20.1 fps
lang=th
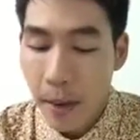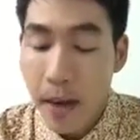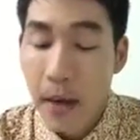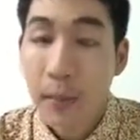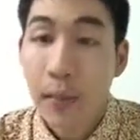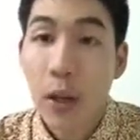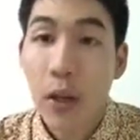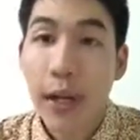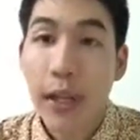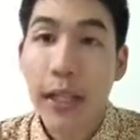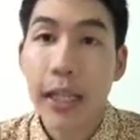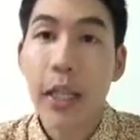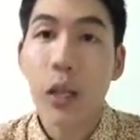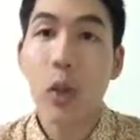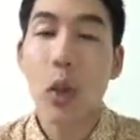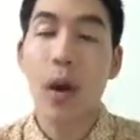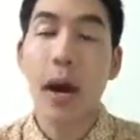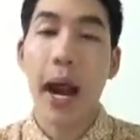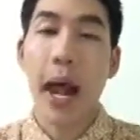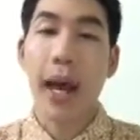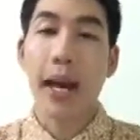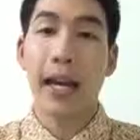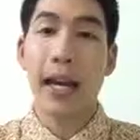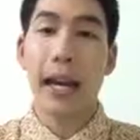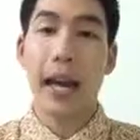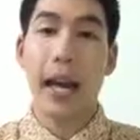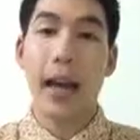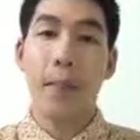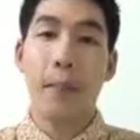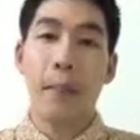มาเริ่มต้นกันที่ตัวแรก
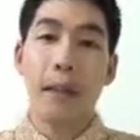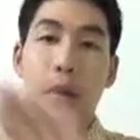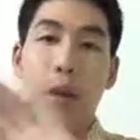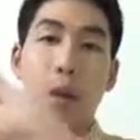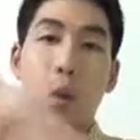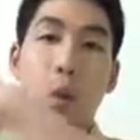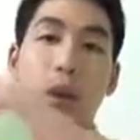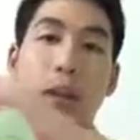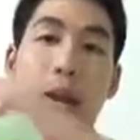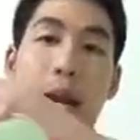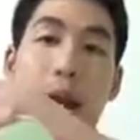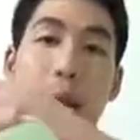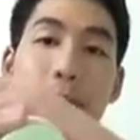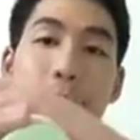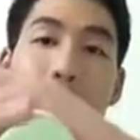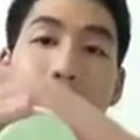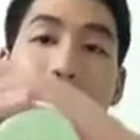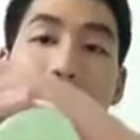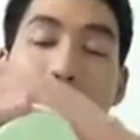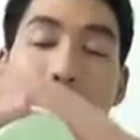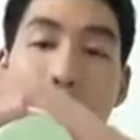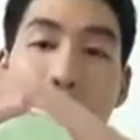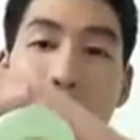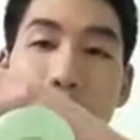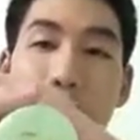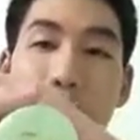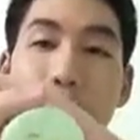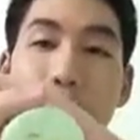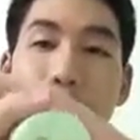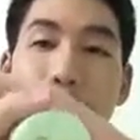นะฮะเป็นตัวตลับสีเขีย
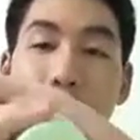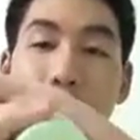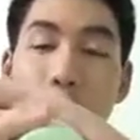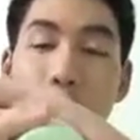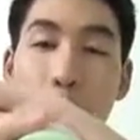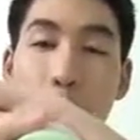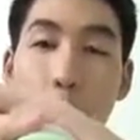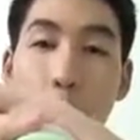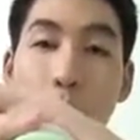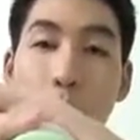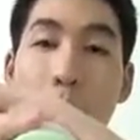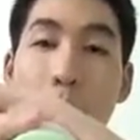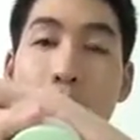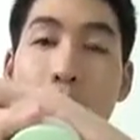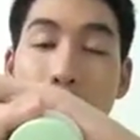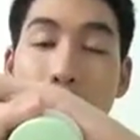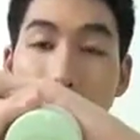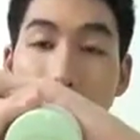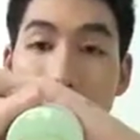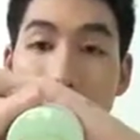วนี้คือตัว